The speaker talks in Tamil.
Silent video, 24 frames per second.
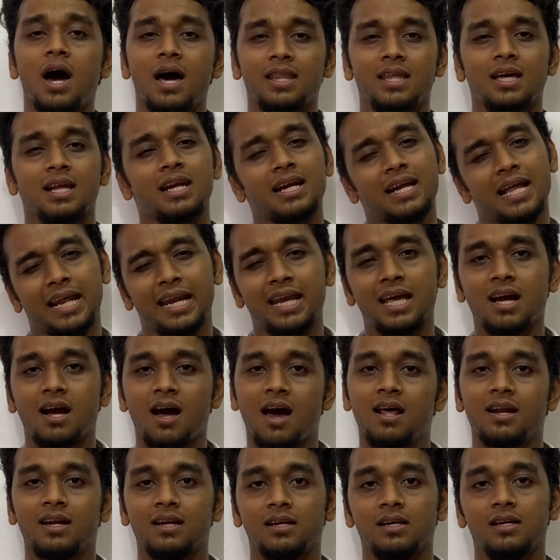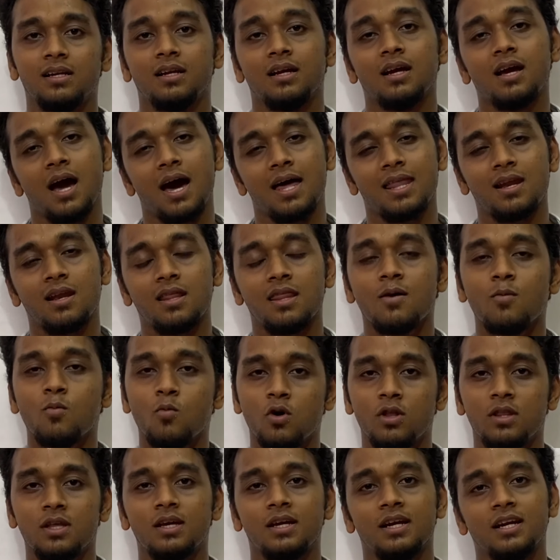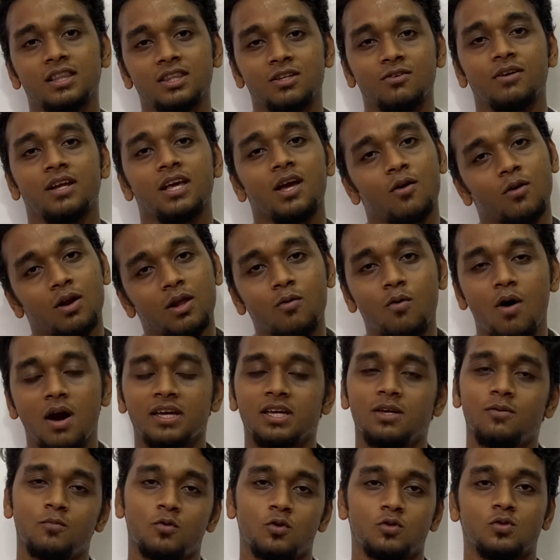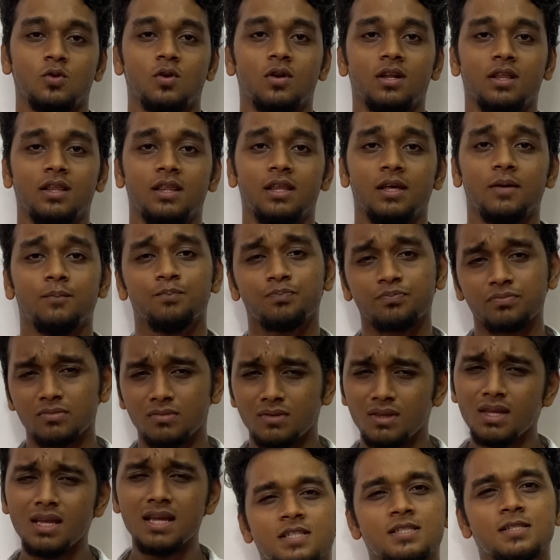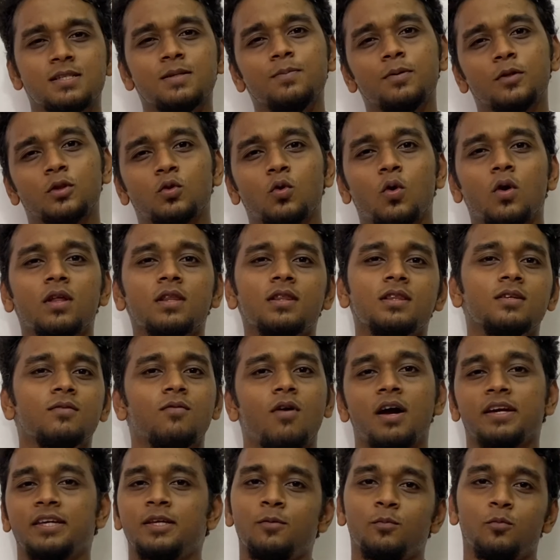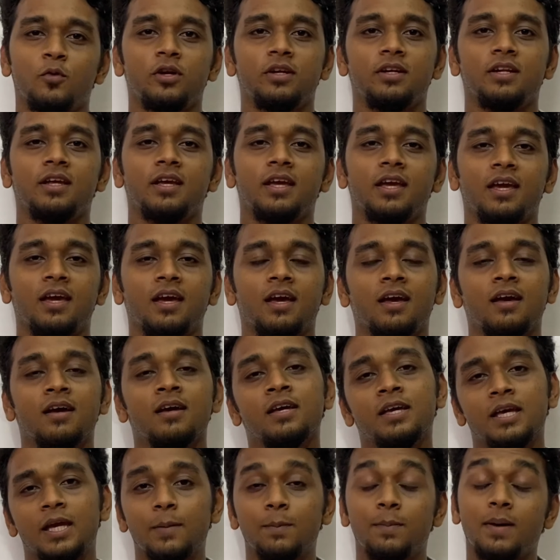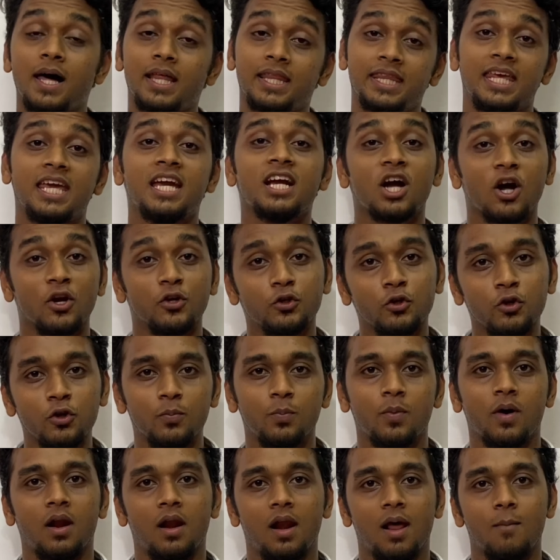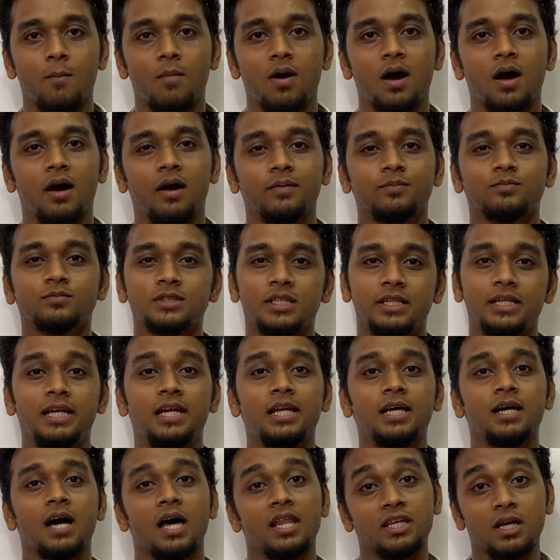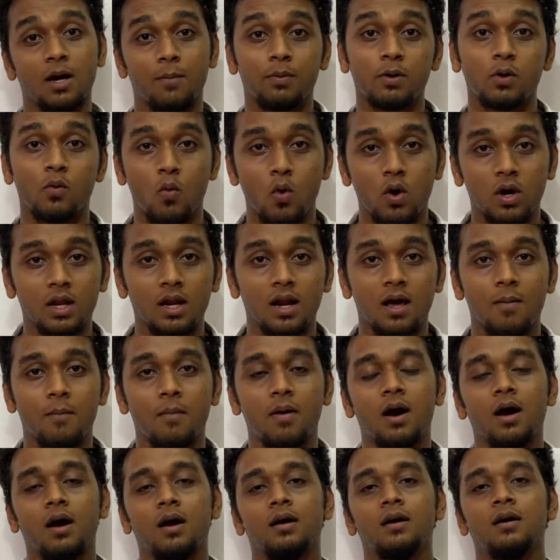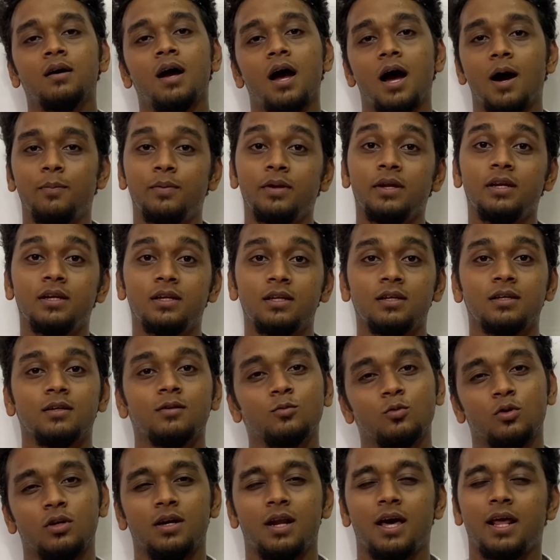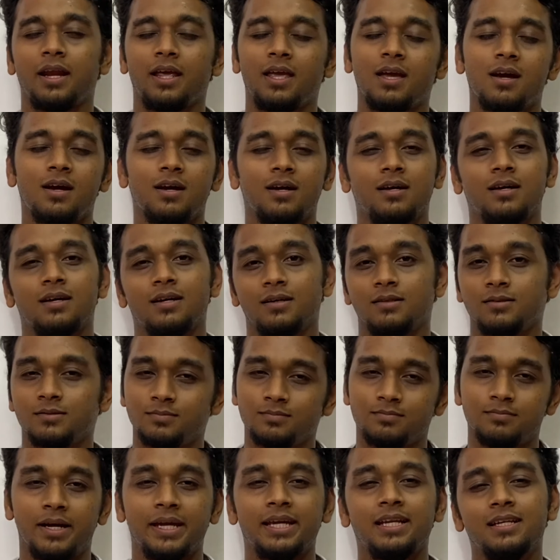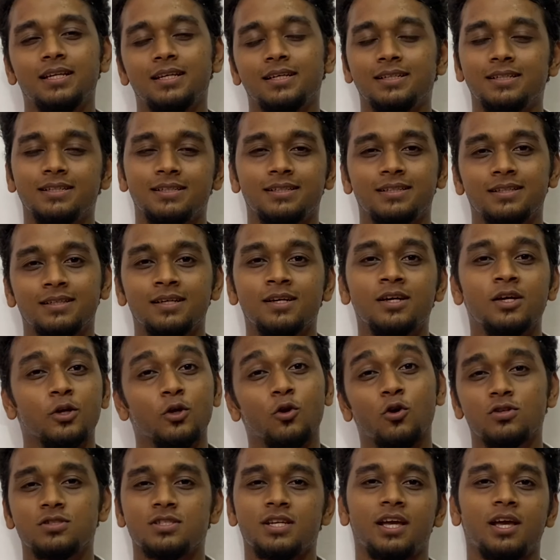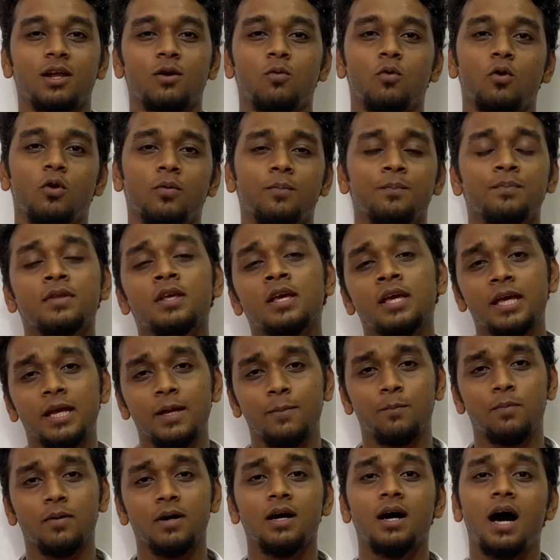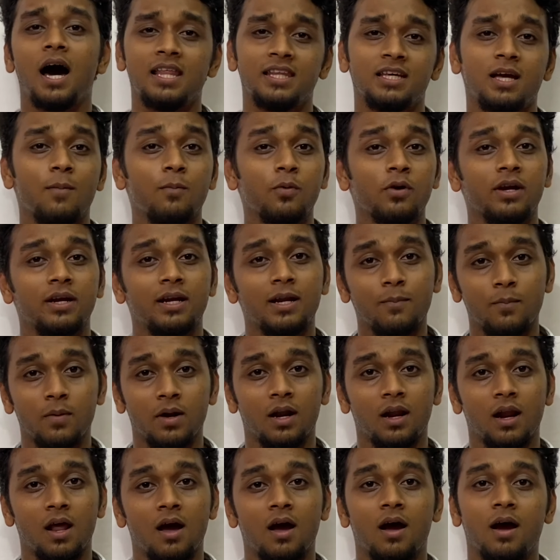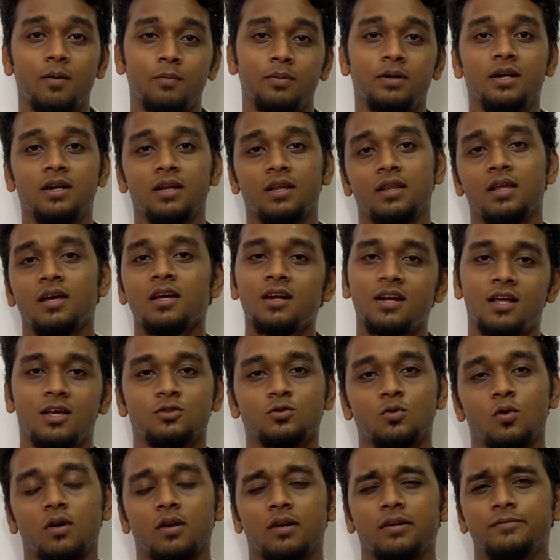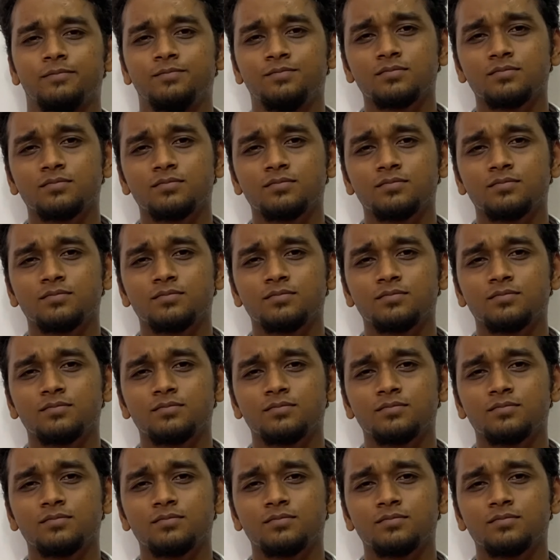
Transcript: அதால் நிறைய காரணங்கள் இருக்குது அதனால தான் முதல் எடுத்தவொடனே அவங்கள வாக்கிங் போக சொல்கிறது ஃபஸ்ட்டு இப்போ தொடர்ந்து வாக்கிங் போயிட்டு இருக்கீங்க இப்போ அதையே கண்டினியூ பண்ணலாமா இல்லை அதுக்கப்புறம் ஓடலாமா அப்படின்ட்டு ஒரு நிறையா மைண்டில் யோசனைகள் ஓடும் இப்போ அதுக்கப்புறம் என்ன பண்ணலாம் அப்படின்றத நான் சொல்கிறேன்